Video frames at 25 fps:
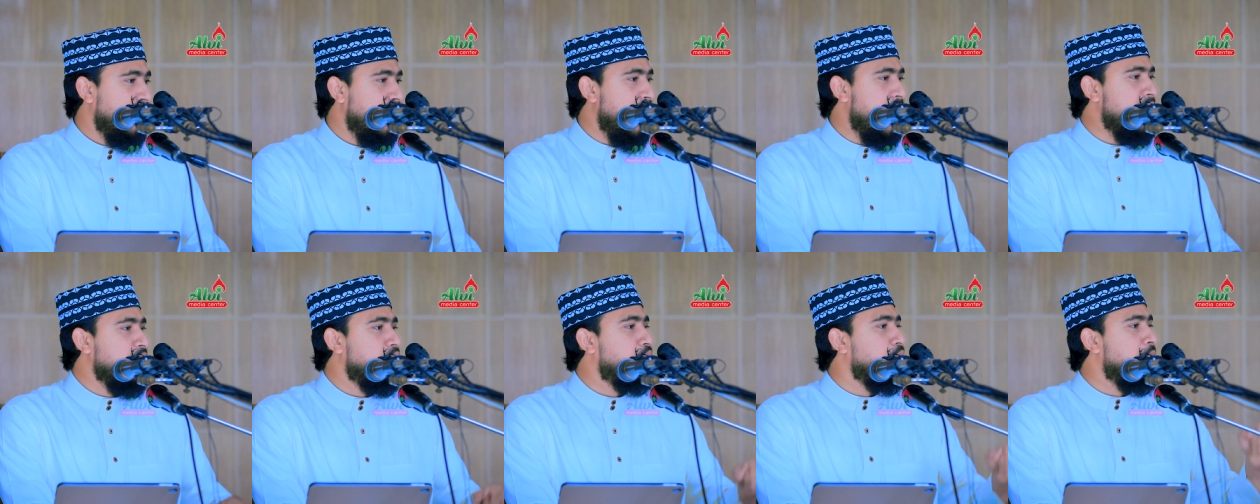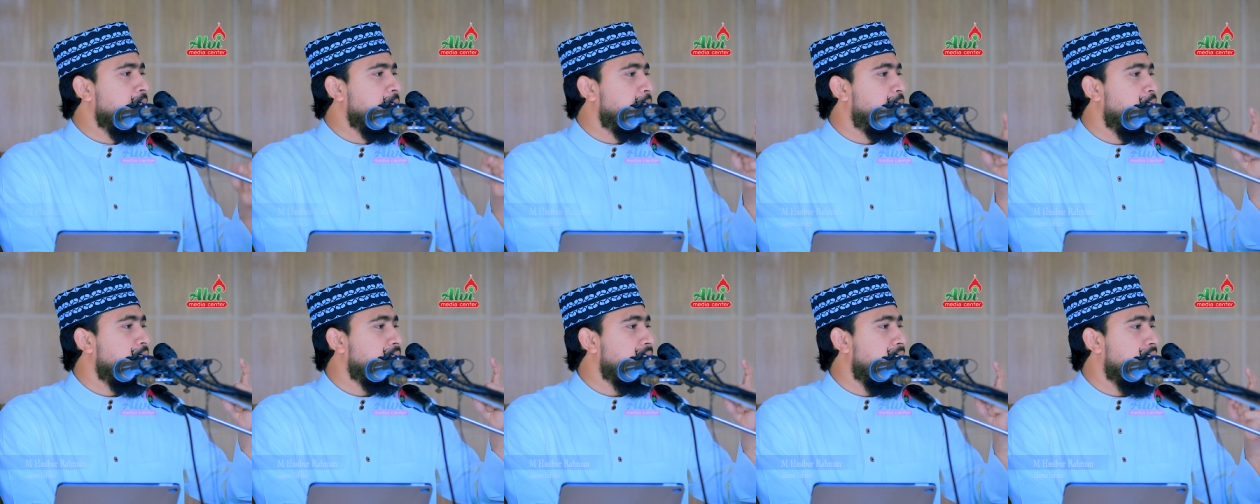এই দুই
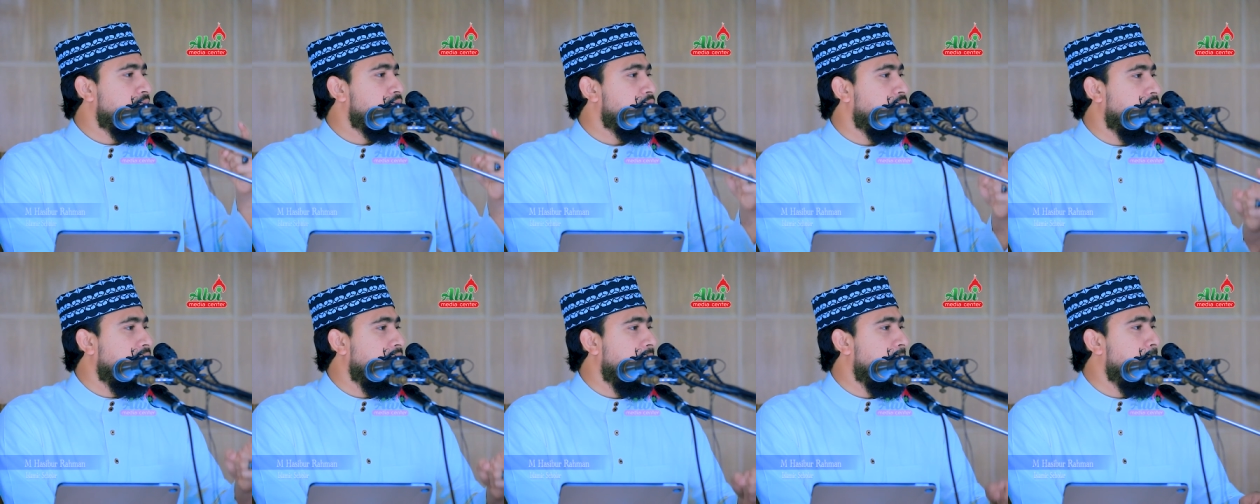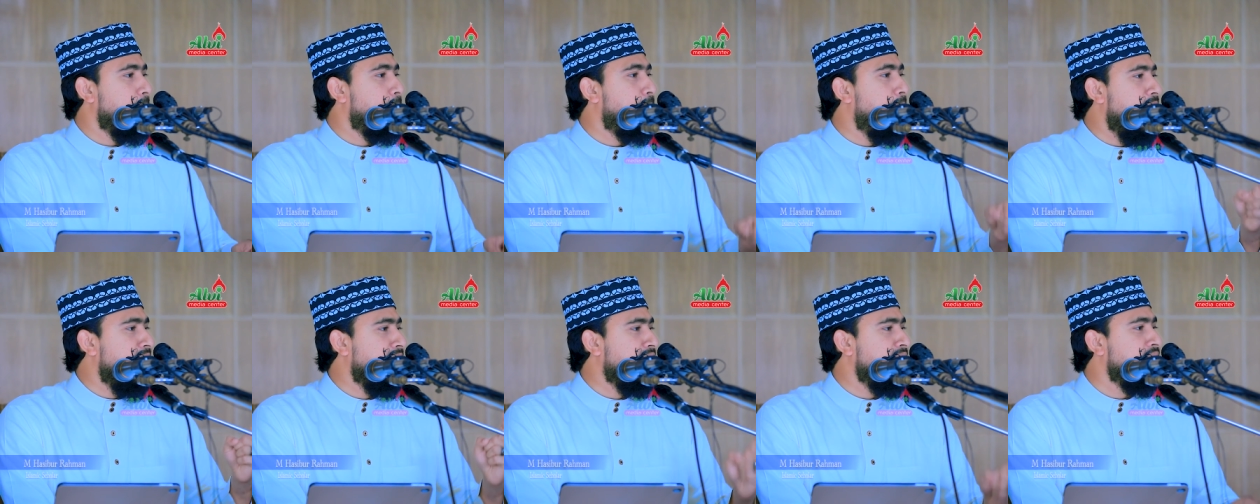ফুটা চোখের
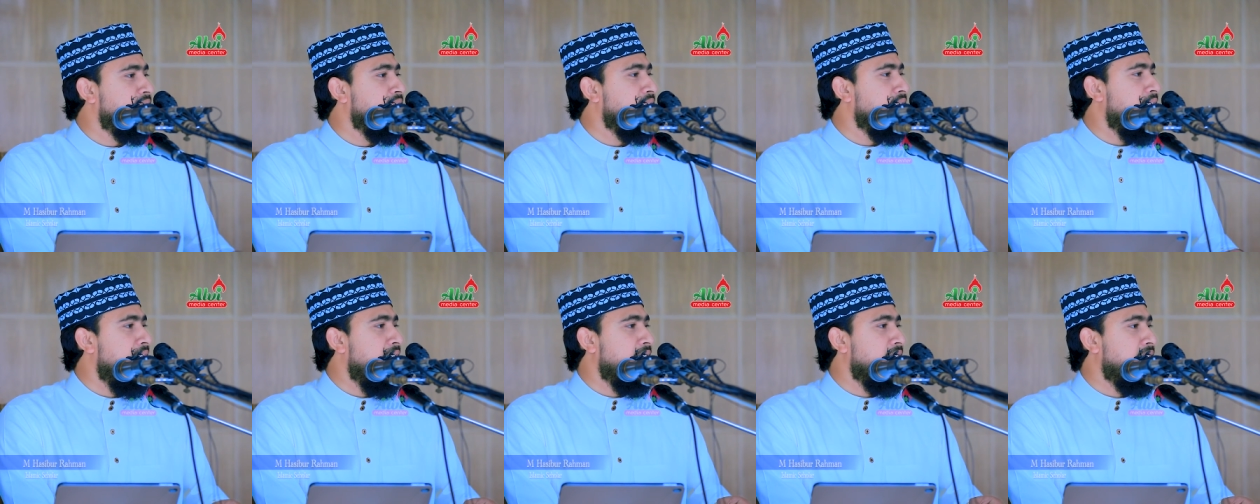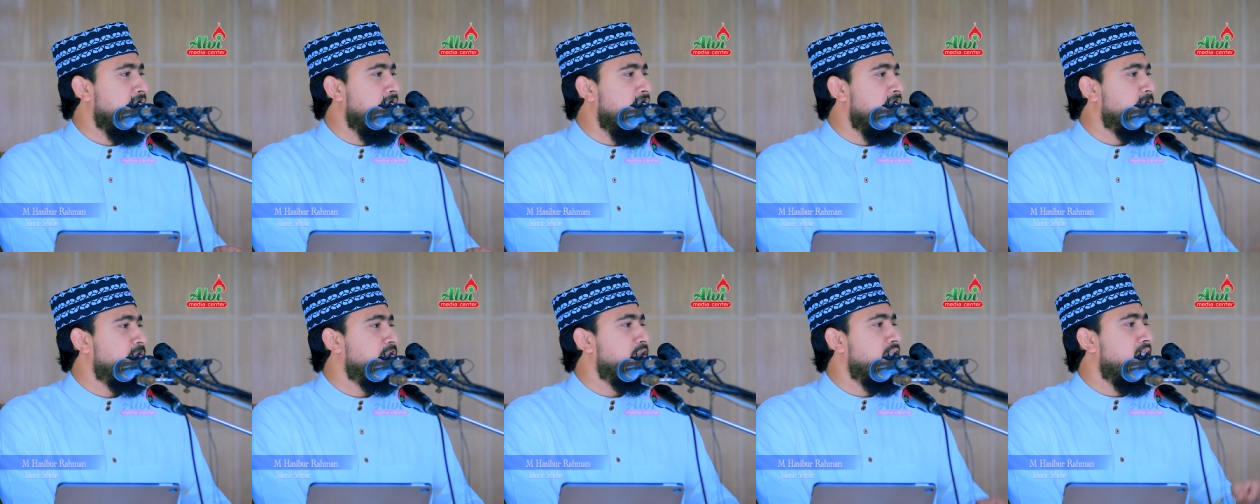পানি দিয়ে
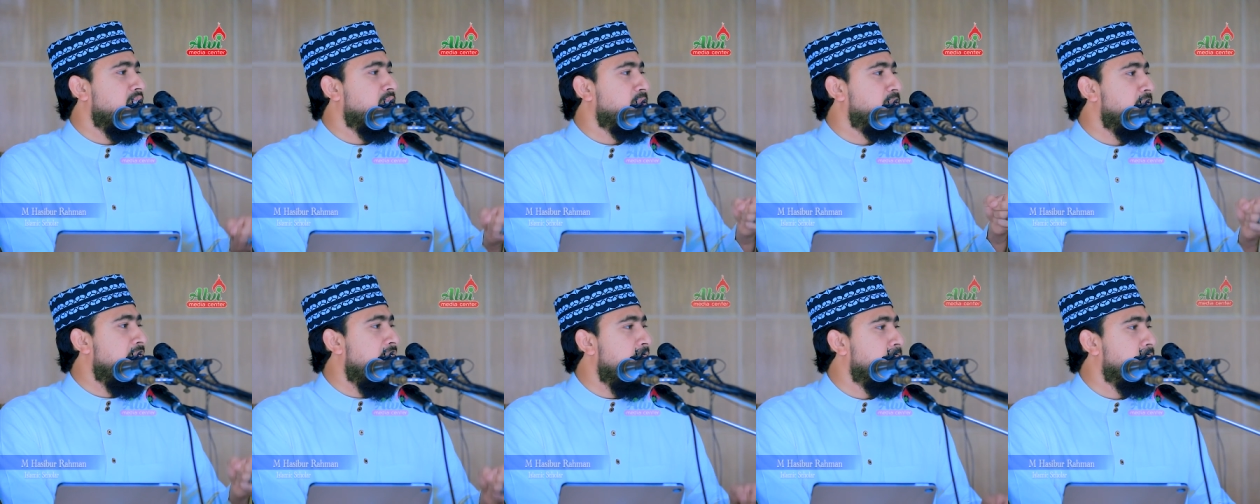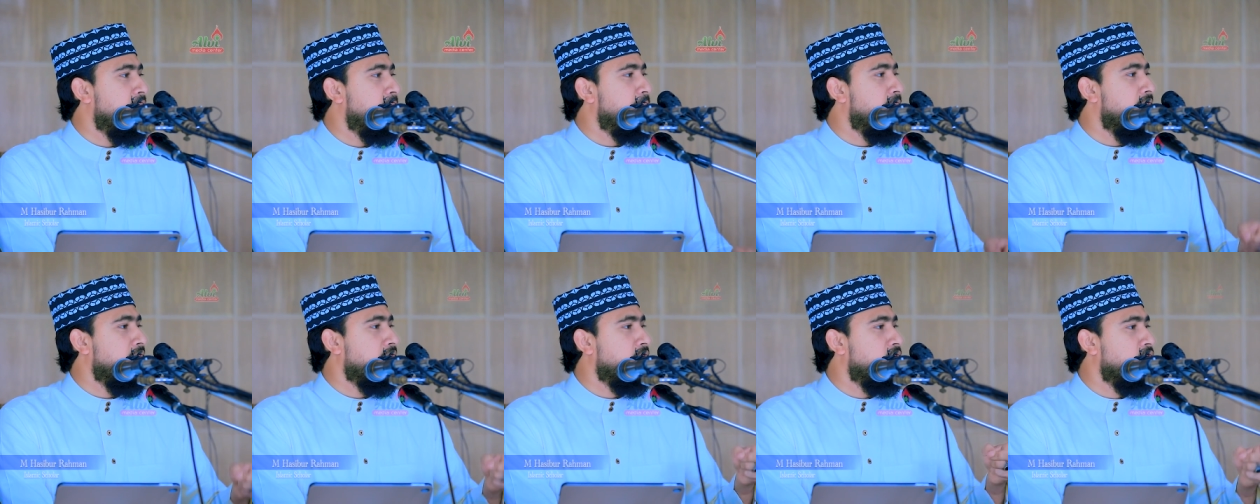আল্লাহ আপনার মা
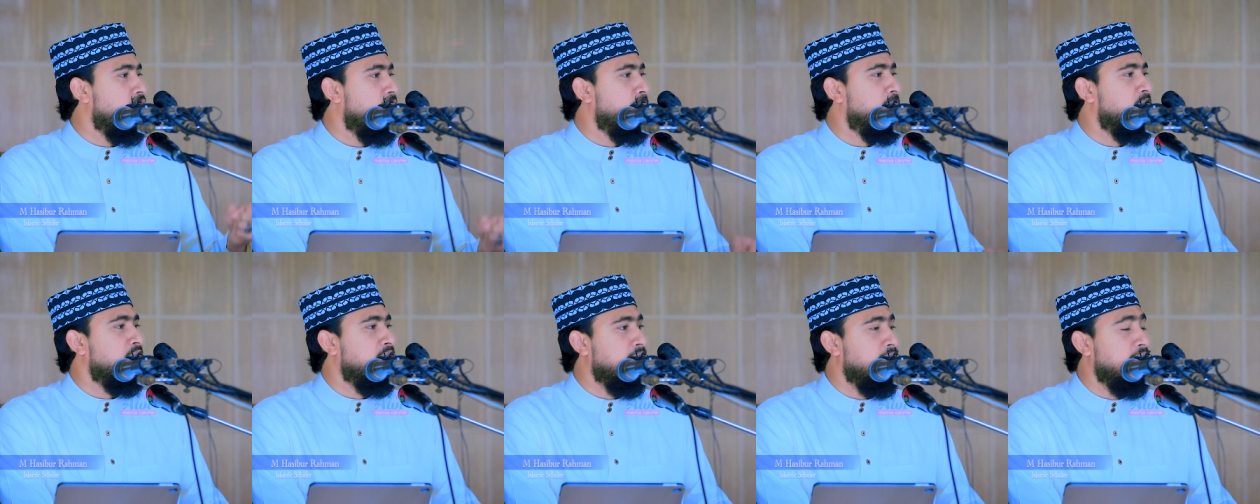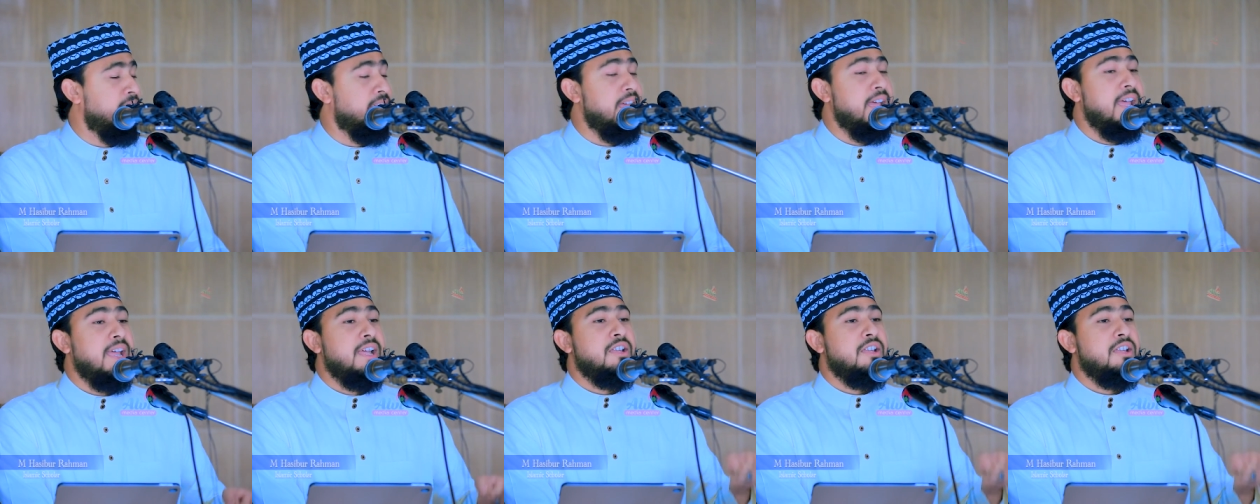বাবার কবরের